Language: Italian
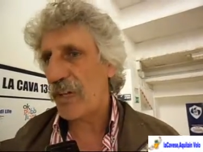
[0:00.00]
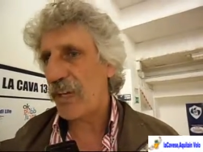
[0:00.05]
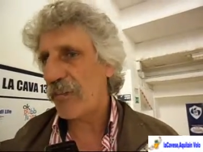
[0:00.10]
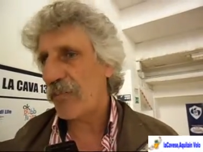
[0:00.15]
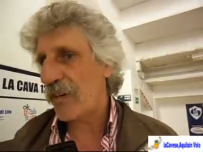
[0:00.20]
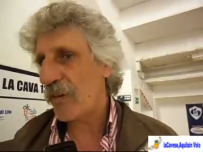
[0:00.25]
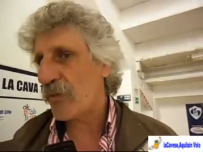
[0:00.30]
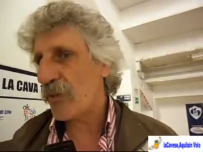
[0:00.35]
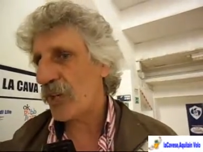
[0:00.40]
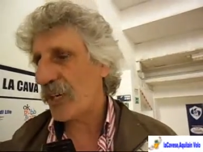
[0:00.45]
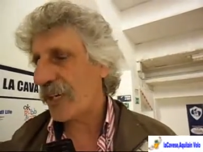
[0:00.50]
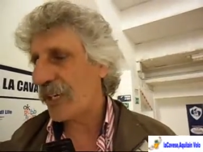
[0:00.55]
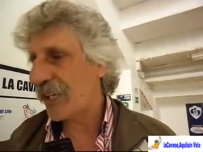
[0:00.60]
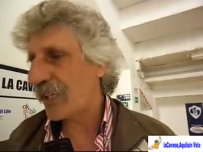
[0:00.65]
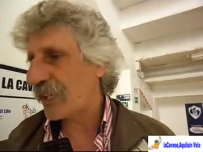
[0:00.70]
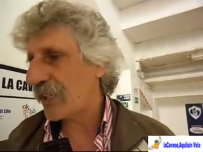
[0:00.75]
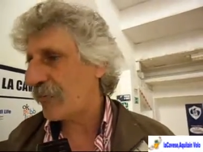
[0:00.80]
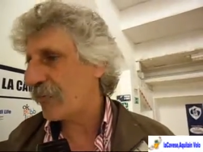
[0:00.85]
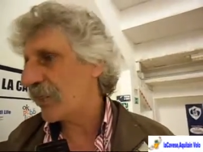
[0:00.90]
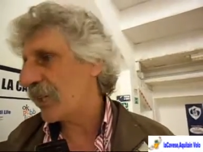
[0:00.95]
avevamo
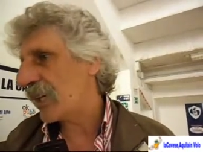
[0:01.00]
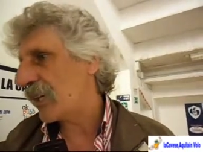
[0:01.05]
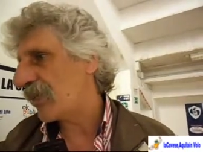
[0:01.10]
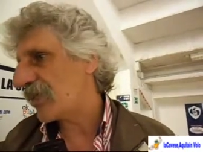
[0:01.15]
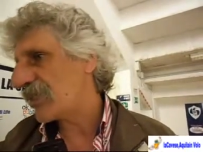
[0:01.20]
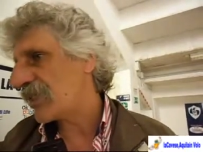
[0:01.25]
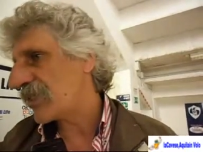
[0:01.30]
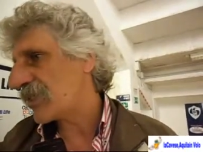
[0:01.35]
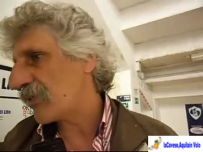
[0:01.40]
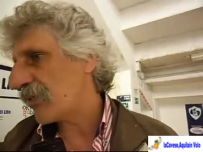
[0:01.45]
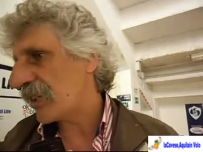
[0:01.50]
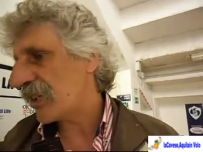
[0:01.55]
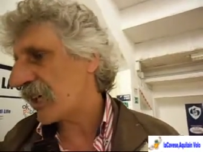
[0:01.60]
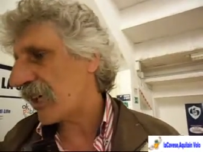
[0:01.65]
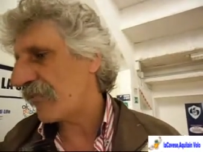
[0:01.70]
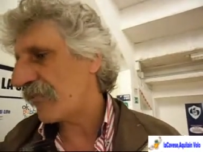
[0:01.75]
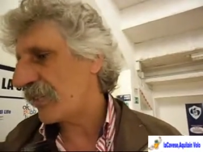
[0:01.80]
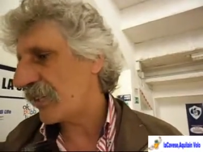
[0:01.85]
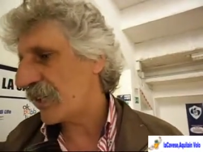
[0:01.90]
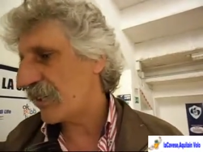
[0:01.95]
caricato a mille questa squadra
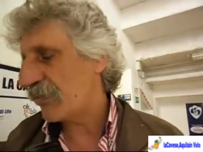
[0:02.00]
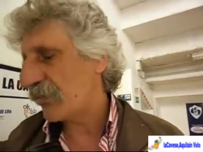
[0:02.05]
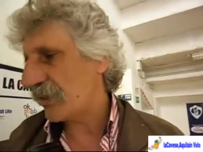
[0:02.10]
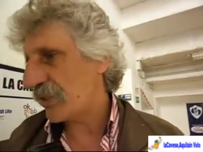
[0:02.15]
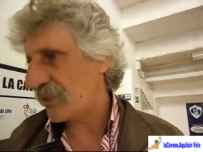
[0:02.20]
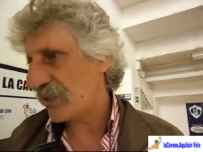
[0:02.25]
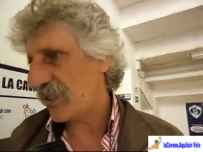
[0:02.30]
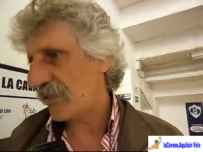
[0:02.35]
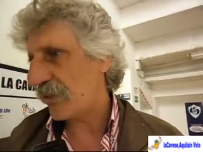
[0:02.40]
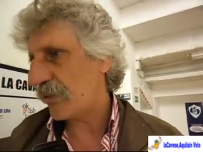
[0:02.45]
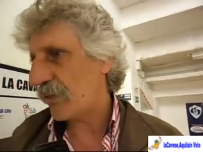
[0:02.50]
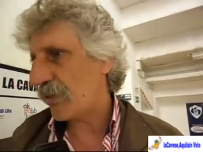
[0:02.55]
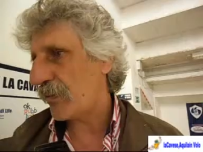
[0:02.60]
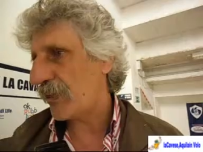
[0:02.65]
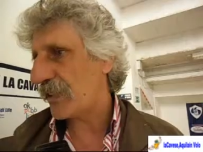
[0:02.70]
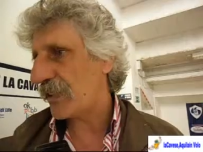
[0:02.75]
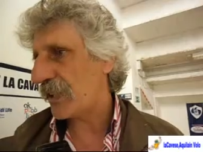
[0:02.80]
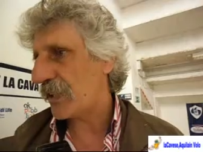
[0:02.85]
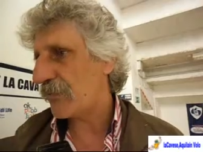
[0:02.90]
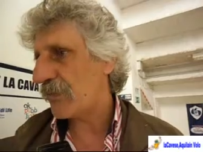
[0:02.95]
affinché potesse
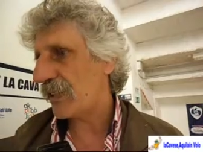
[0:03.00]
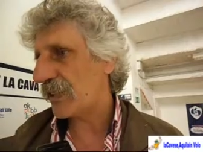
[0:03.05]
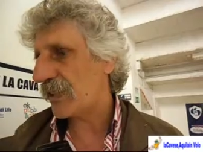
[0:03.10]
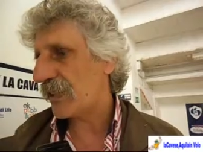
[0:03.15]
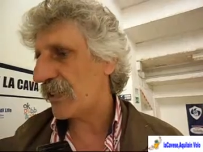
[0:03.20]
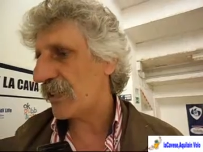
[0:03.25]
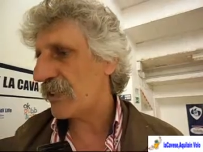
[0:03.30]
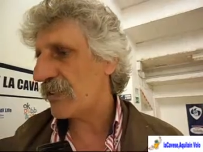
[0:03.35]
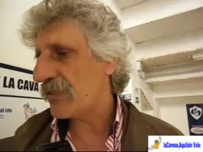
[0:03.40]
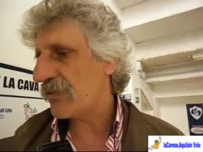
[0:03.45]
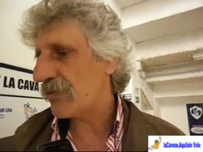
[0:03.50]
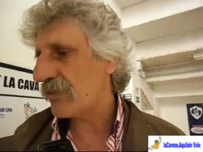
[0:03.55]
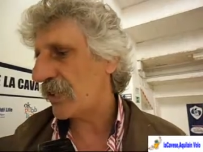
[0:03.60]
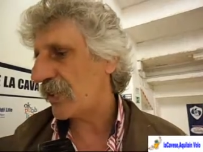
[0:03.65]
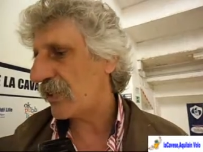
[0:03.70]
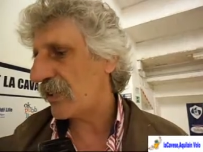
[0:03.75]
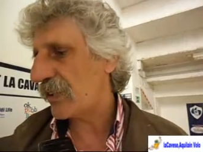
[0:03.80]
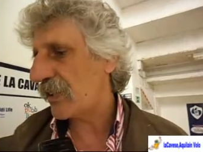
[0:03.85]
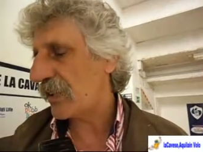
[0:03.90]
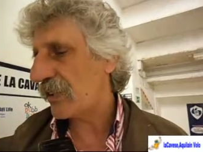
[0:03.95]
eventualmente ribaltare i
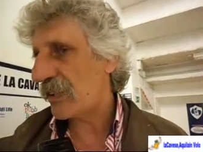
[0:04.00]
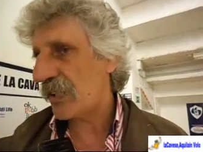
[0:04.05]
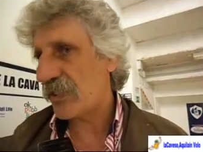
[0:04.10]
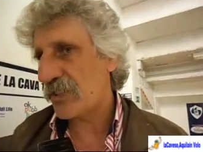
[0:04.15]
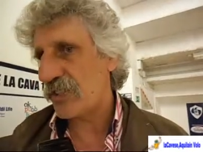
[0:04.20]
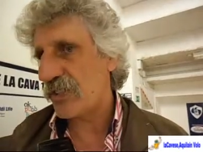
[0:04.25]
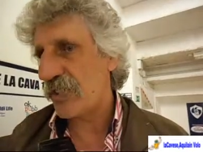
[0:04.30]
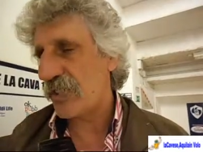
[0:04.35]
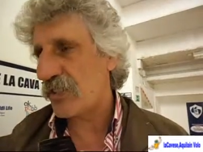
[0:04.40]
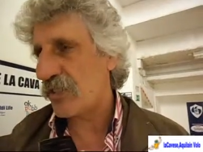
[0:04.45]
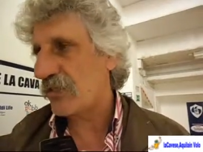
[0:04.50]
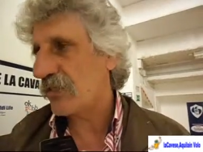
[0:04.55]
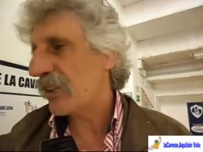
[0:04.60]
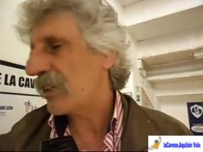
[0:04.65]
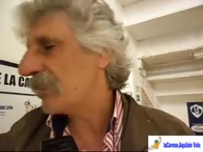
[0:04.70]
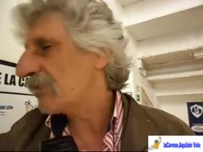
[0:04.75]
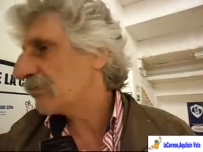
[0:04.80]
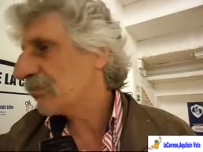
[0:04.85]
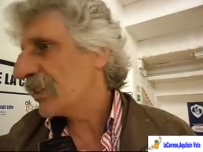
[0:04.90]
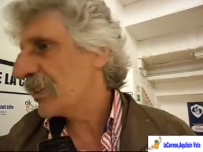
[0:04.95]
risultati e darci
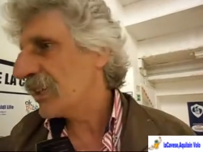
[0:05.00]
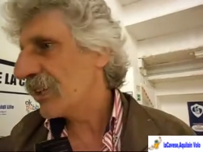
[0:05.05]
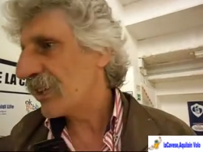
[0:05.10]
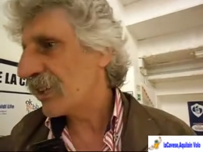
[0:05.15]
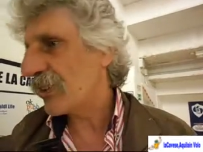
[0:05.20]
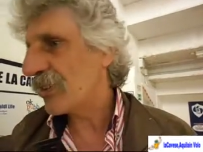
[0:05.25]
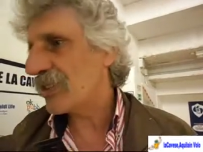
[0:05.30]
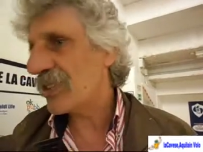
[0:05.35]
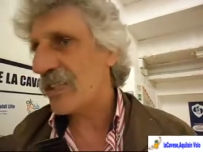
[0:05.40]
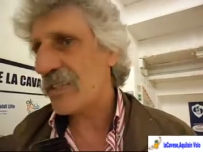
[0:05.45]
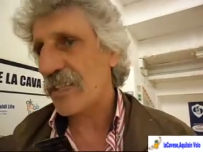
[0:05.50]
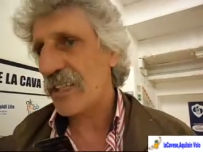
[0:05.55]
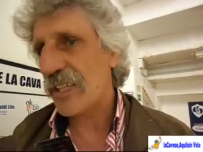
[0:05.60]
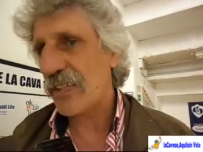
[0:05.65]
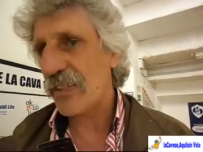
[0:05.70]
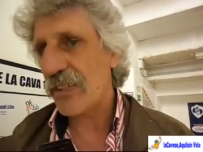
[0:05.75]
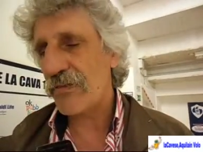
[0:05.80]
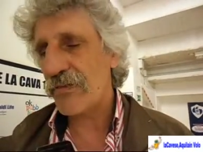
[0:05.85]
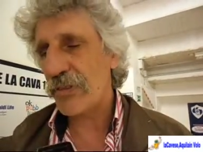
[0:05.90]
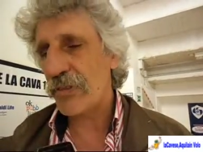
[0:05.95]
ragione così è
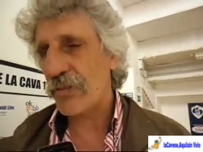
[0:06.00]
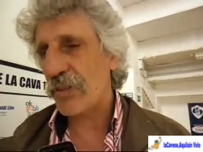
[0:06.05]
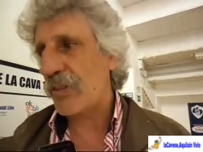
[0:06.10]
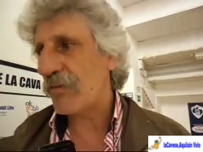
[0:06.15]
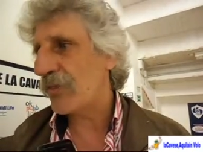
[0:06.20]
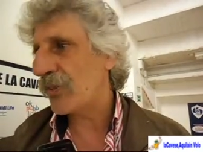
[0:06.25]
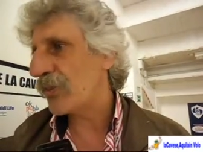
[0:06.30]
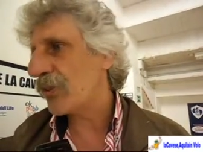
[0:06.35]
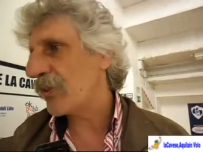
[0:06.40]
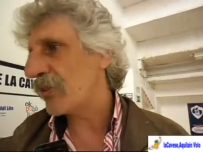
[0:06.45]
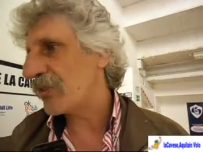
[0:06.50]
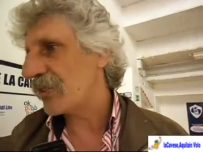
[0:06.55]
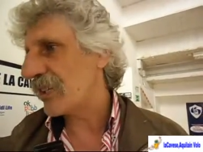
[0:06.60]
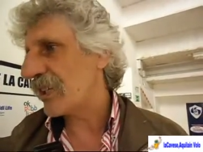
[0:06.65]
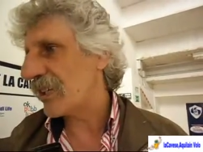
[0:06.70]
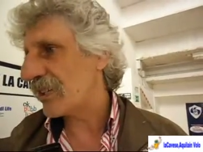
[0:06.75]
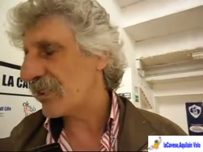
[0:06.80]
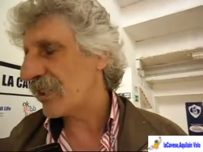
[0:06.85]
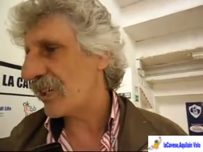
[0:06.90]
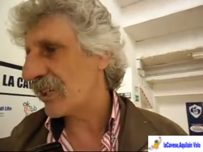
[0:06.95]
stato, la fortuna ha voluto così
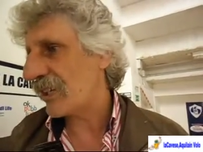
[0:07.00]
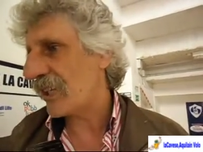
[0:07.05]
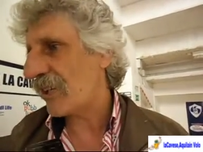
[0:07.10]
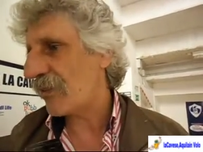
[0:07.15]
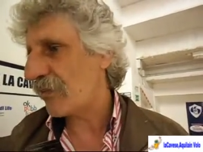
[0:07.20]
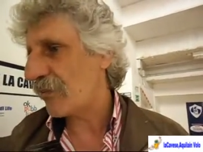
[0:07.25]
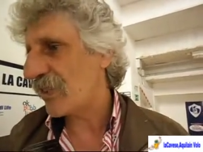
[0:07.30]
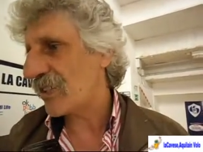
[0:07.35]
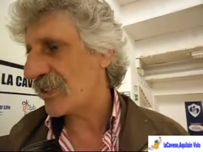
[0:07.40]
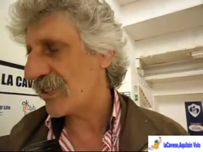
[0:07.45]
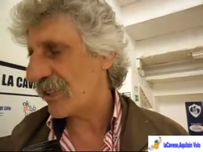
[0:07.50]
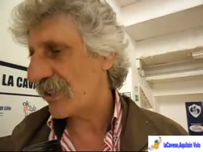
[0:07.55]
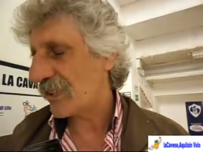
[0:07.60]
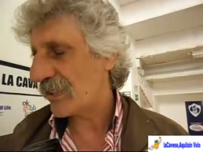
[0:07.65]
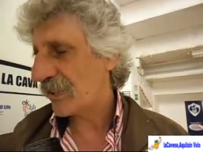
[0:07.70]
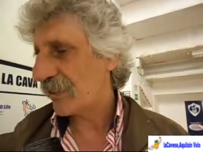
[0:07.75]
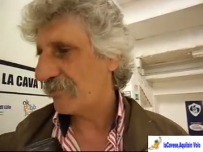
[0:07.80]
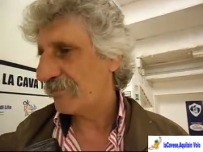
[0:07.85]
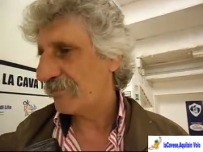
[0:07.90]
e ce la teniamo ben stretta.